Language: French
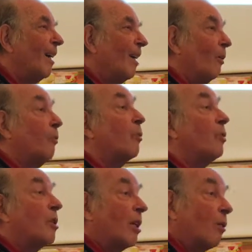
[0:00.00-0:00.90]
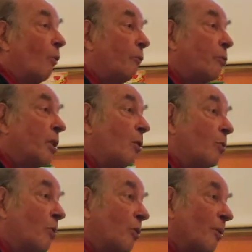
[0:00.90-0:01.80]
Alors vous connaissez
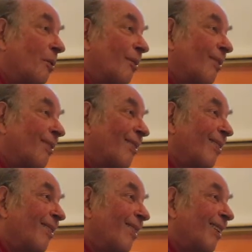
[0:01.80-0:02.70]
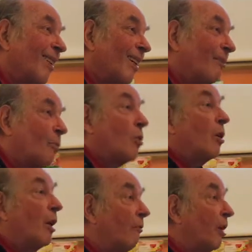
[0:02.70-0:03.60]
Confucius Vous
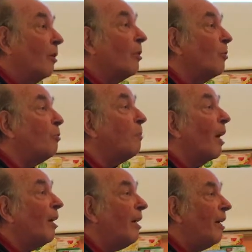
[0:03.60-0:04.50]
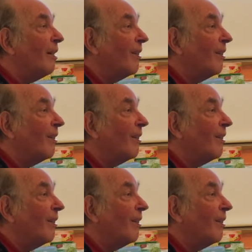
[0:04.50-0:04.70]
en avez entendu parler